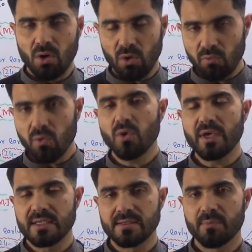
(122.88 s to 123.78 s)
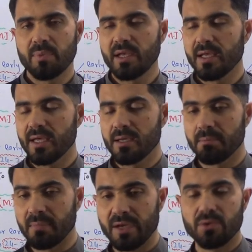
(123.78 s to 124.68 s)
और वो एग्ज़ाम्पल है
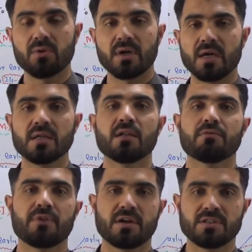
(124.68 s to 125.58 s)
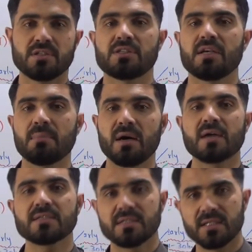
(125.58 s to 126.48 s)
मायोकार्डियल इन्फॉक्शन जिसे हम
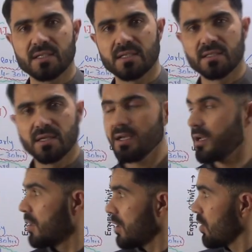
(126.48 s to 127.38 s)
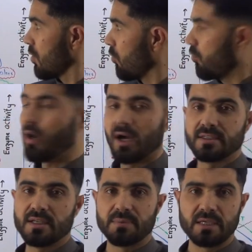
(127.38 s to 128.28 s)
हार्ट अटैक कहते हैं वो
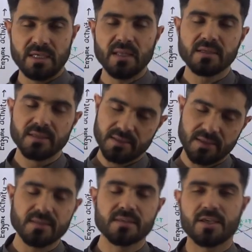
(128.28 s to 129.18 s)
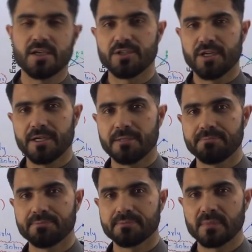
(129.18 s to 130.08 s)
आज आपके साथ डिस्कस किया जाएगा
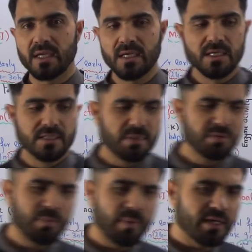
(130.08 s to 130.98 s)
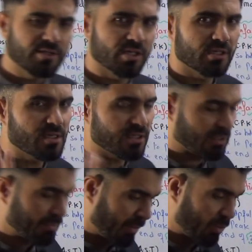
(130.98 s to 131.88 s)
सबसे पहले जनरल
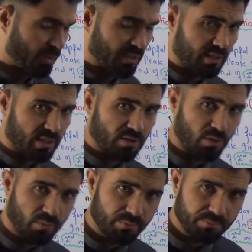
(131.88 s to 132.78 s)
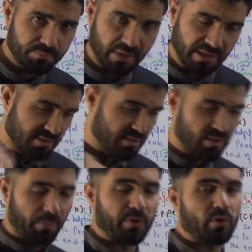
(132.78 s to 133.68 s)
चीज़ मैं आपको बताता चलो इस
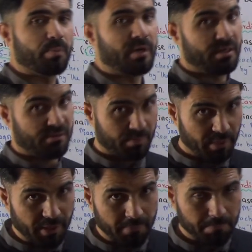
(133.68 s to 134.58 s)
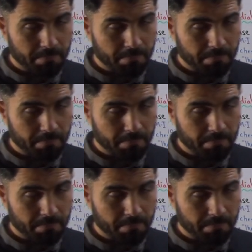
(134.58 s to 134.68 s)
टॉपिक को पढ़ने से पहले